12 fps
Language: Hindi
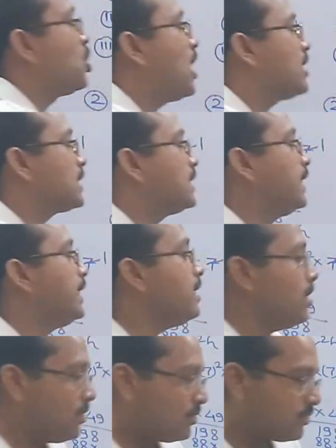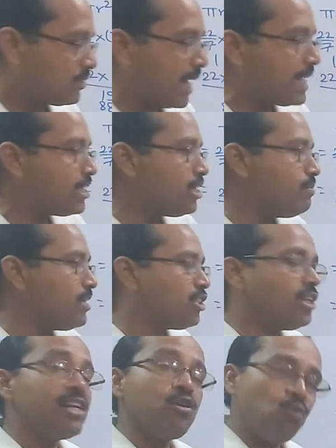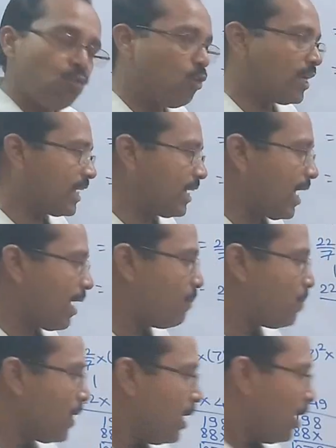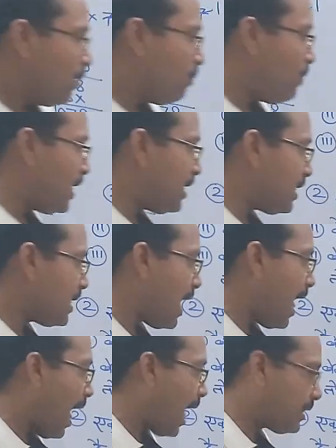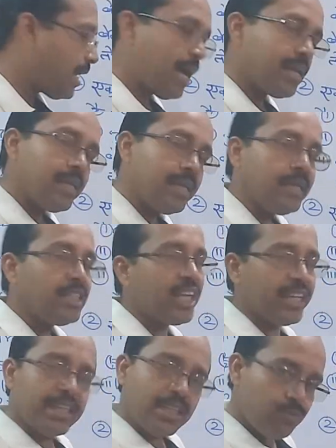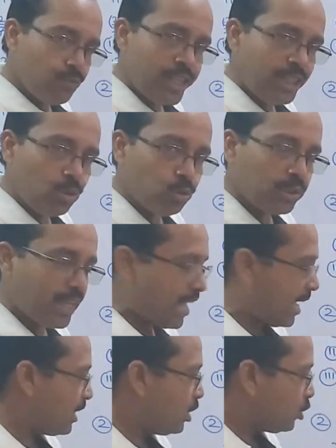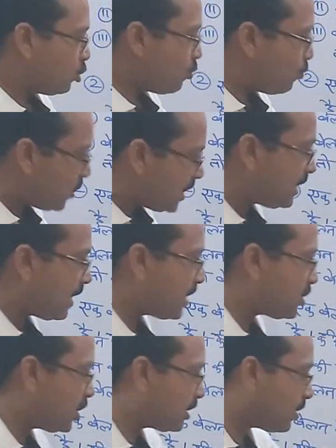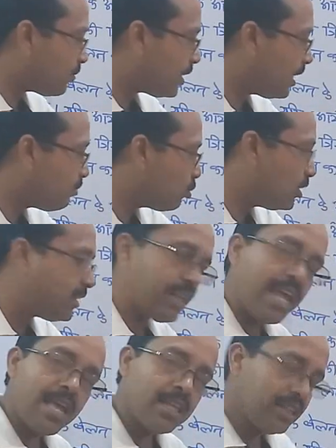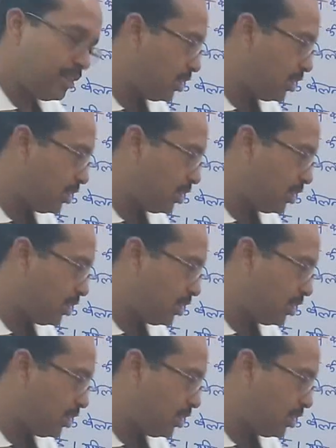छियासी सेंटीमीटर वर्ग है बेलन का आधार यानी कि वृत्त होता है तो वृत्त का क्षेत्रफल हमको इतना